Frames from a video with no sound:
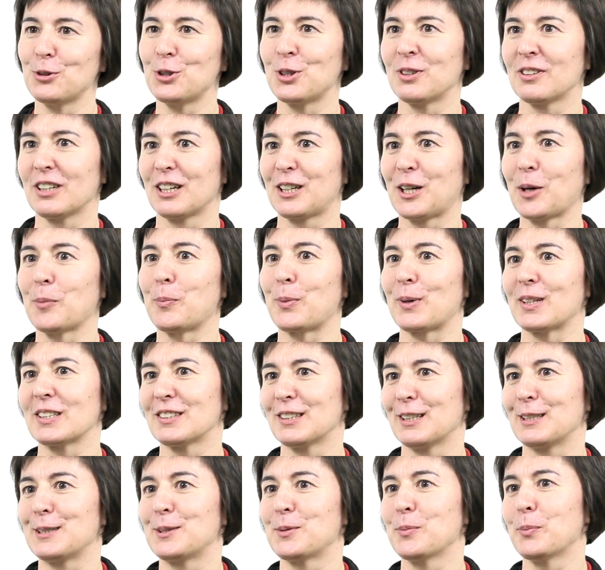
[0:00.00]
Очень такая
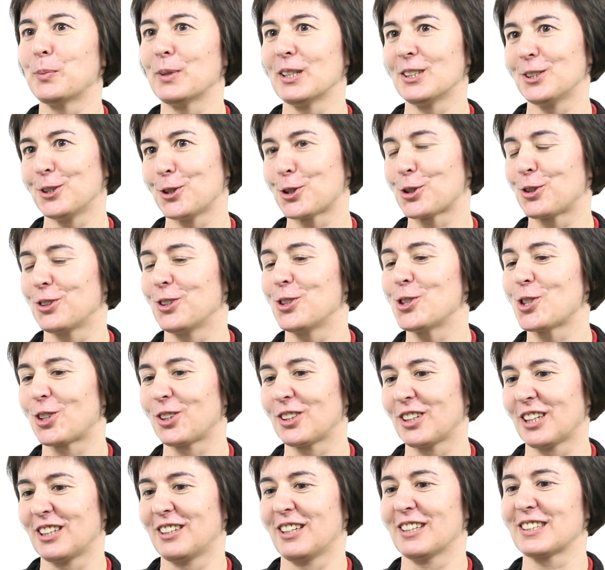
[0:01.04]
простая и симпатичная
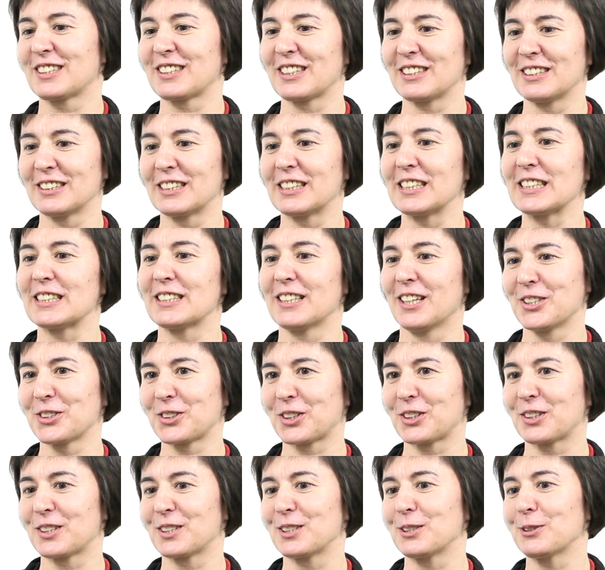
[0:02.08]
черта
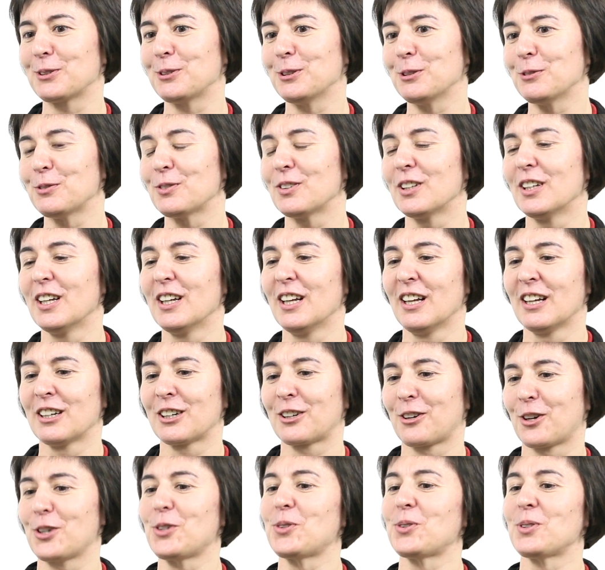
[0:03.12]
наско-дагестанских языков,
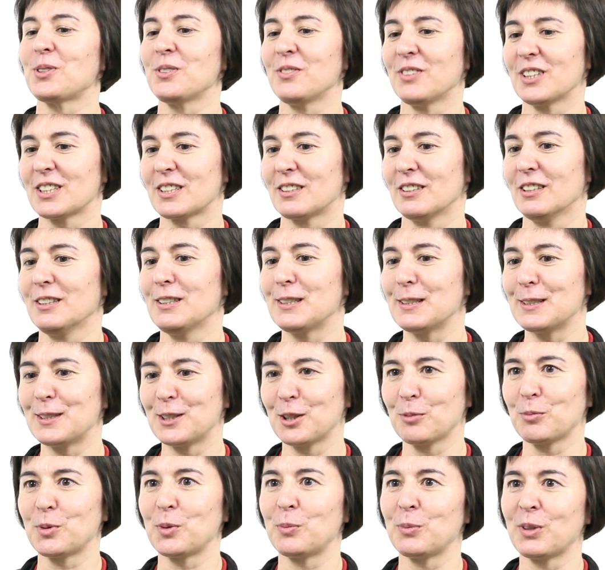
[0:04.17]
хорошо известна, это
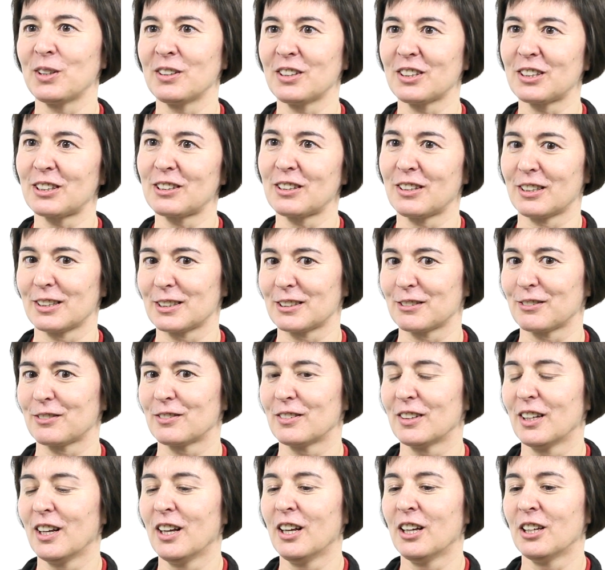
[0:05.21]
система именных классов.
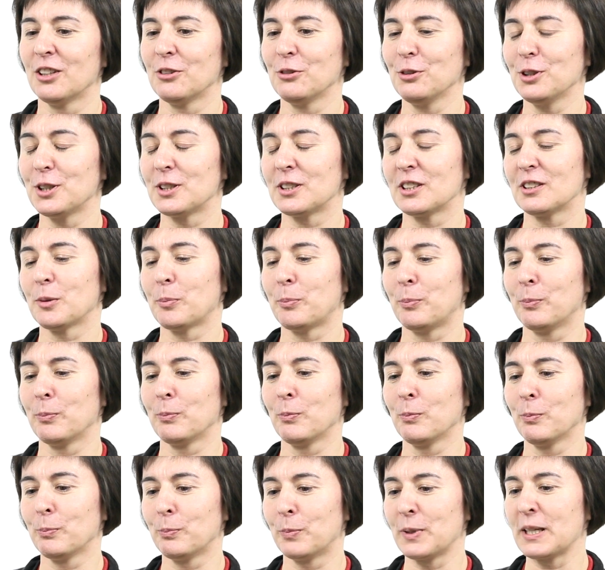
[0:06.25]
То есть это,
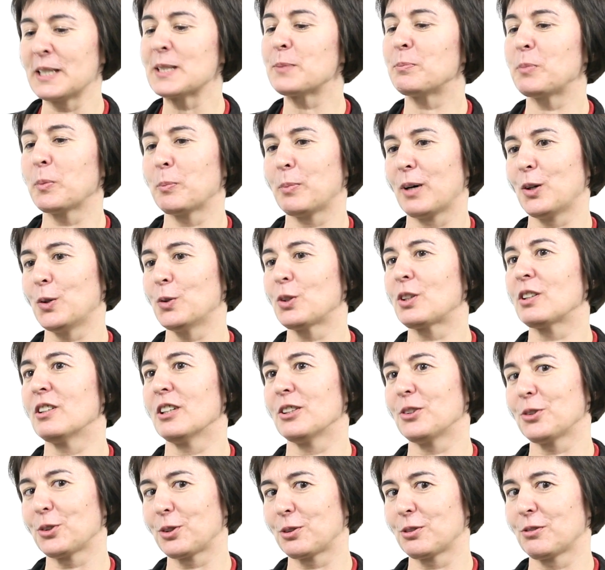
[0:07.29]
в принципе, похоже
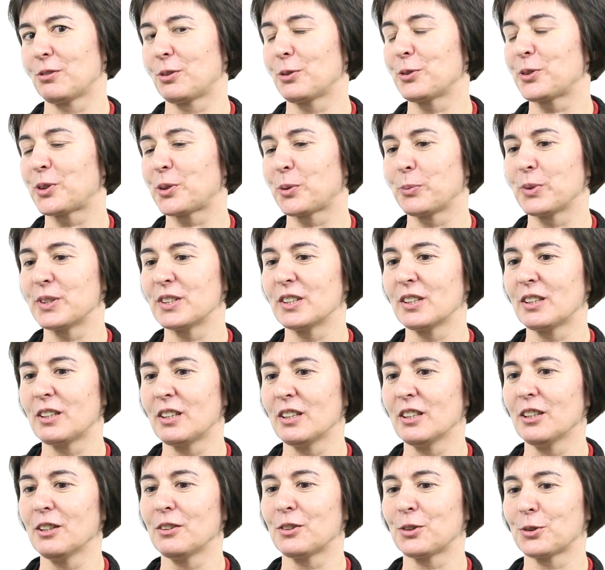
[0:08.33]
на то, что в русском
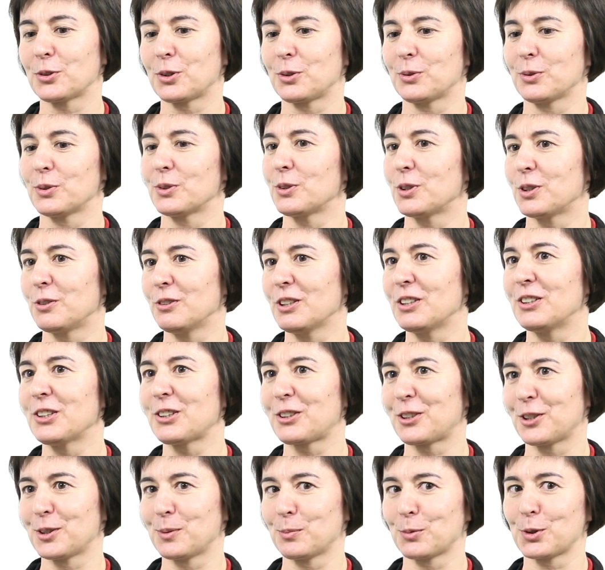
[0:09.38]
языке, то, что у
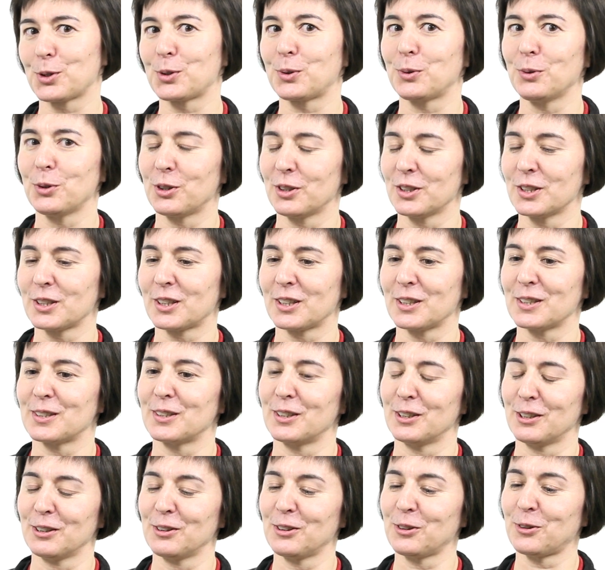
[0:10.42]
существительных есть мужской, женский и
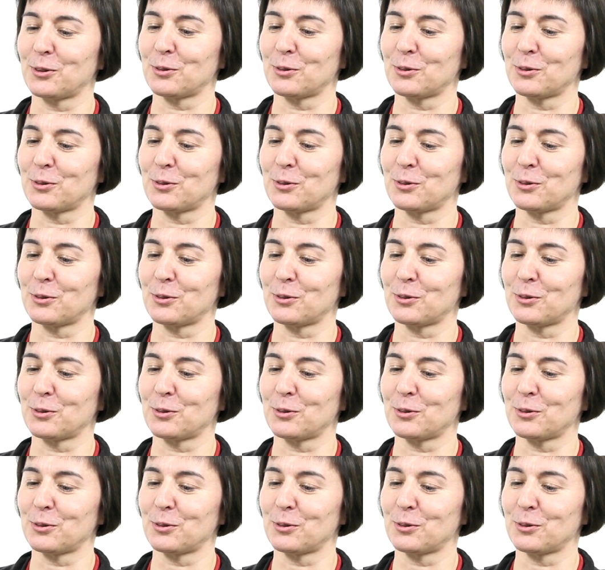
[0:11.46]
средний